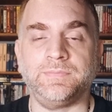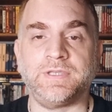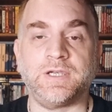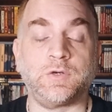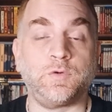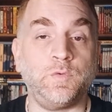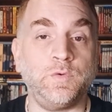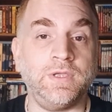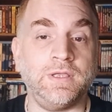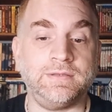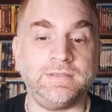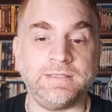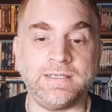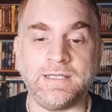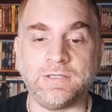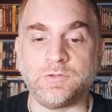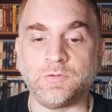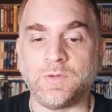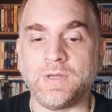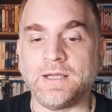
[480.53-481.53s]
tra cui ha
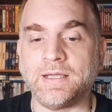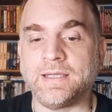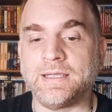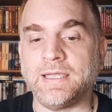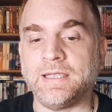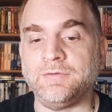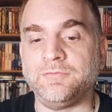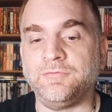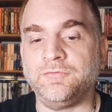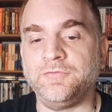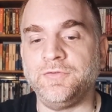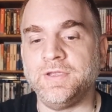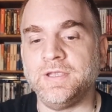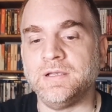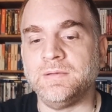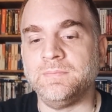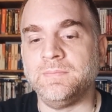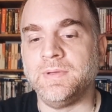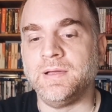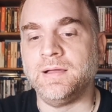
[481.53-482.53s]
diretto anche il
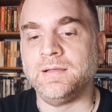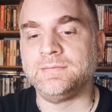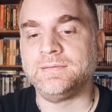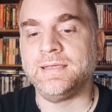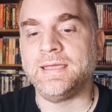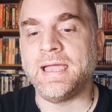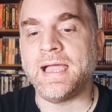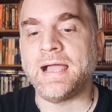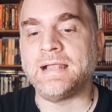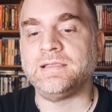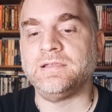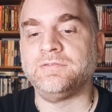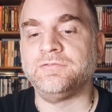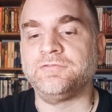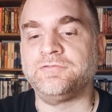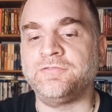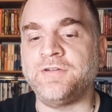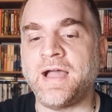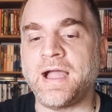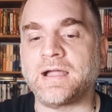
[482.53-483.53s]
film The Alien
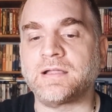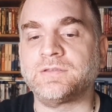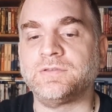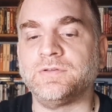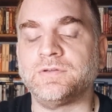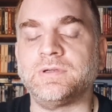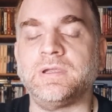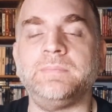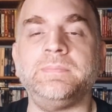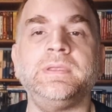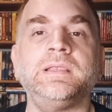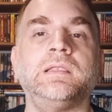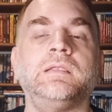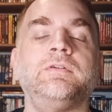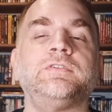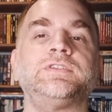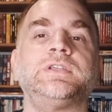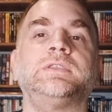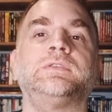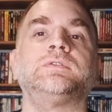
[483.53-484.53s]
Factor nel
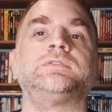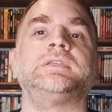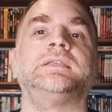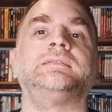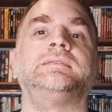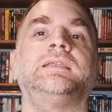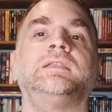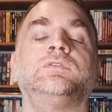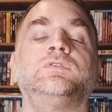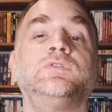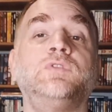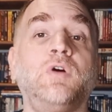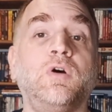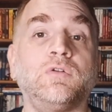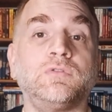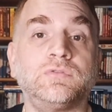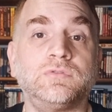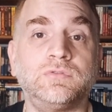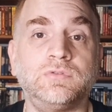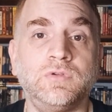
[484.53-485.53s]

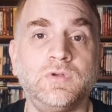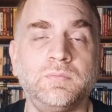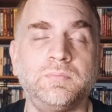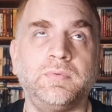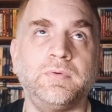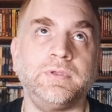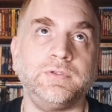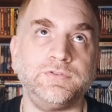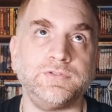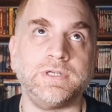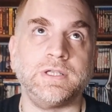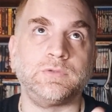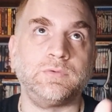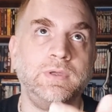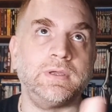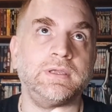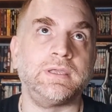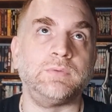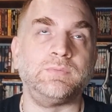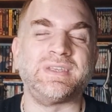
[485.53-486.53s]
1978, poi ha girato
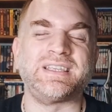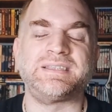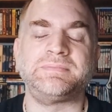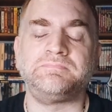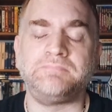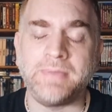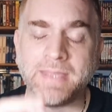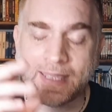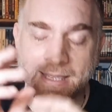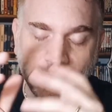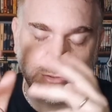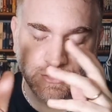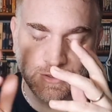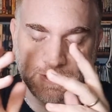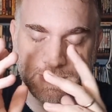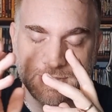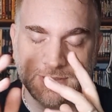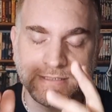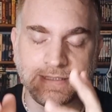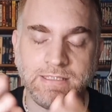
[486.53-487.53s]
anche una specie
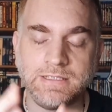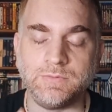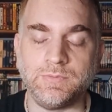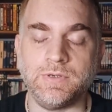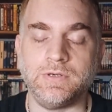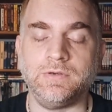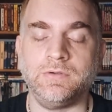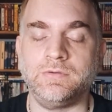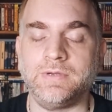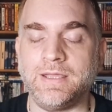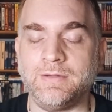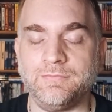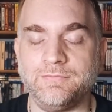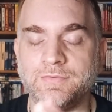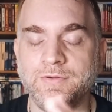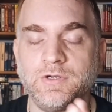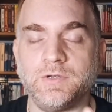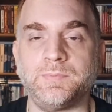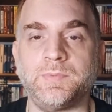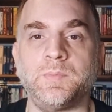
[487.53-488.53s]
di sequel, non è un
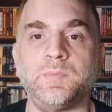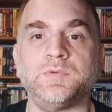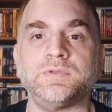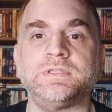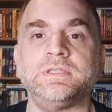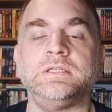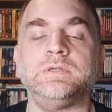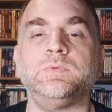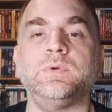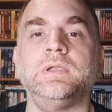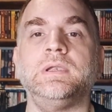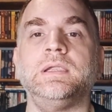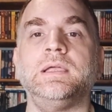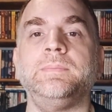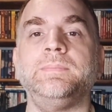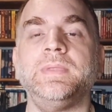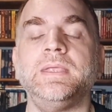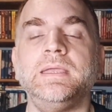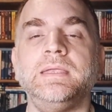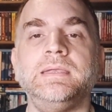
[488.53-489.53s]
vero e proprio
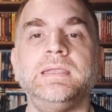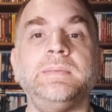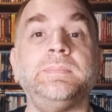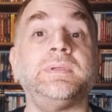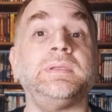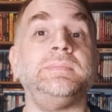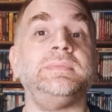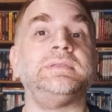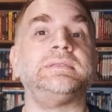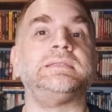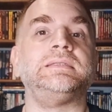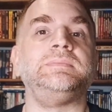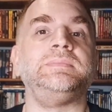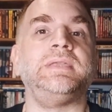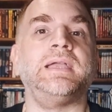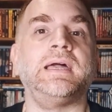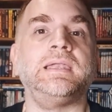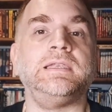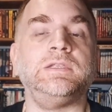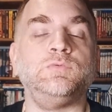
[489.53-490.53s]
sequel, nei
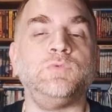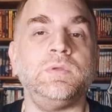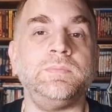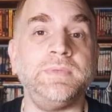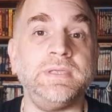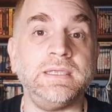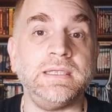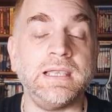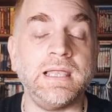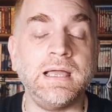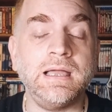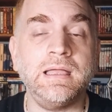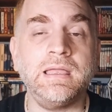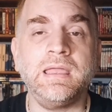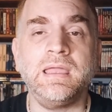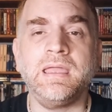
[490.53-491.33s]
primissimi anni 2000,